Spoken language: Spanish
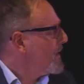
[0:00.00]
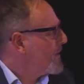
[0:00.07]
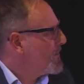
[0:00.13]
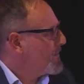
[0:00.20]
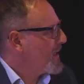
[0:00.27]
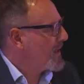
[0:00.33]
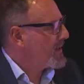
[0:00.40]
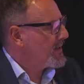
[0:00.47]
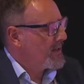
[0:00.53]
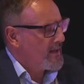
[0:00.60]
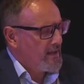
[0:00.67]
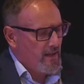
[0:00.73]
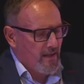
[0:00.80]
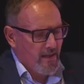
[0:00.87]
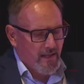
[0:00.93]

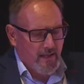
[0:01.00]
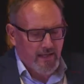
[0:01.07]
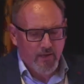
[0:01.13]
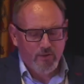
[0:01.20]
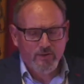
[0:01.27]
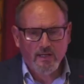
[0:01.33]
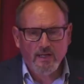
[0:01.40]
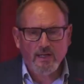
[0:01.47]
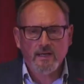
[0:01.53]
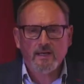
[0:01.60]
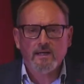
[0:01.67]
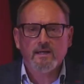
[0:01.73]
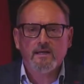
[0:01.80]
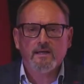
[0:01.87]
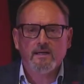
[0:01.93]
Bien, y la
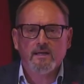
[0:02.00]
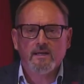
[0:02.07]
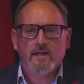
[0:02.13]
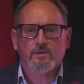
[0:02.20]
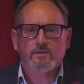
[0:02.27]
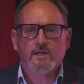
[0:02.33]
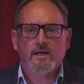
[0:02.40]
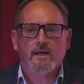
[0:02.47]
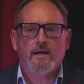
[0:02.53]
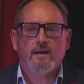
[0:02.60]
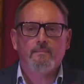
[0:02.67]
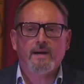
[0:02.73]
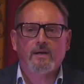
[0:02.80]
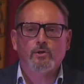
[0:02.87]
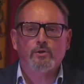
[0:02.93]
otra, la
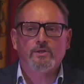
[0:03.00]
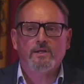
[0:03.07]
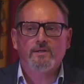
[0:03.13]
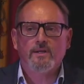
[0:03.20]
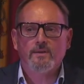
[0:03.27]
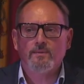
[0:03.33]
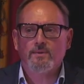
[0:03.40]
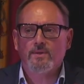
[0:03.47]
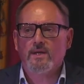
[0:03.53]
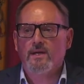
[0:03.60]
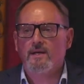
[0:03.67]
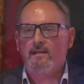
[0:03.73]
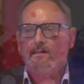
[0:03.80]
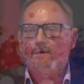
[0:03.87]
macro tendencia,